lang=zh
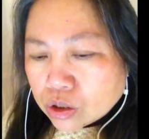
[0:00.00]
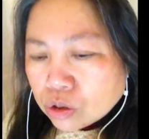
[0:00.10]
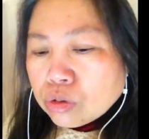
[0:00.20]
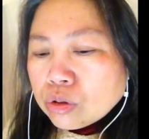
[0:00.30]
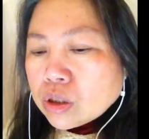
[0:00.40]

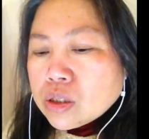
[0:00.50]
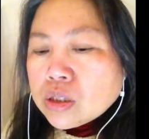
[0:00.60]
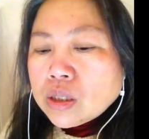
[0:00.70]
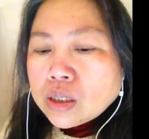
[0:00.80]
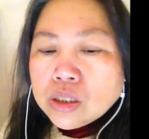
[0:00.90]
中国人
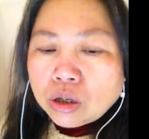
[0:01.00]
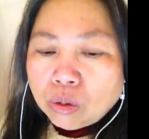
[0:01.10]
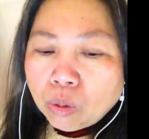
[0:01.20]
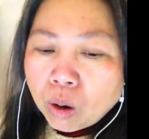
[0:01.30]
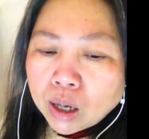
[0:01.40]
是很狡
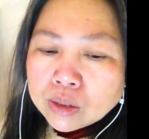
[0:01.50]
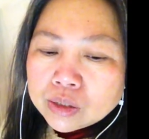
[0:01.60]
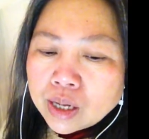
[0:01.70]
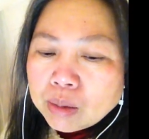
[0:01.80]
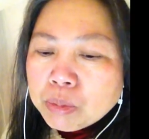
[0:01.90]
猾
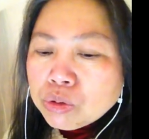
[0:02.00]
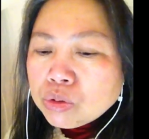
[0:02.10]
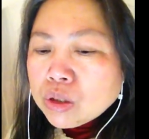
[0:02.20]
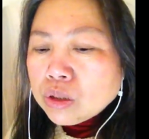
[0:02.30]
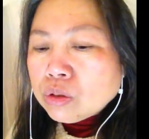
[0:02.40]
的，他们
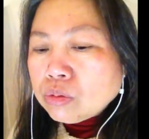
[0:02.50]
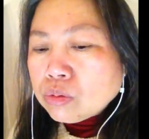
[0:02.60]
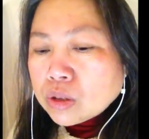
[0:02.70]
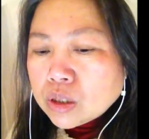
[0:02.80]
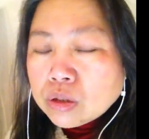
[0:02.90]
会通
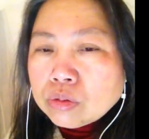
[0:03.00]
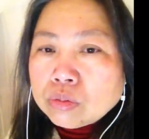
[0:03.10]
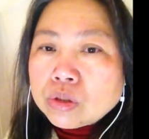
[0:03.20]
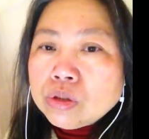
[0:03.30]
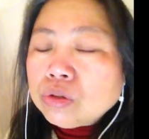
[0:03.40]
过各
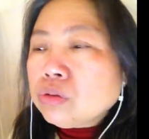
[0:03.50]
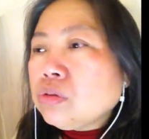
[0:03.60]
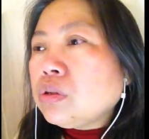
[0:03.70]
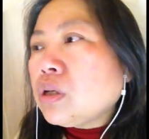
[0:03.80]
种的渠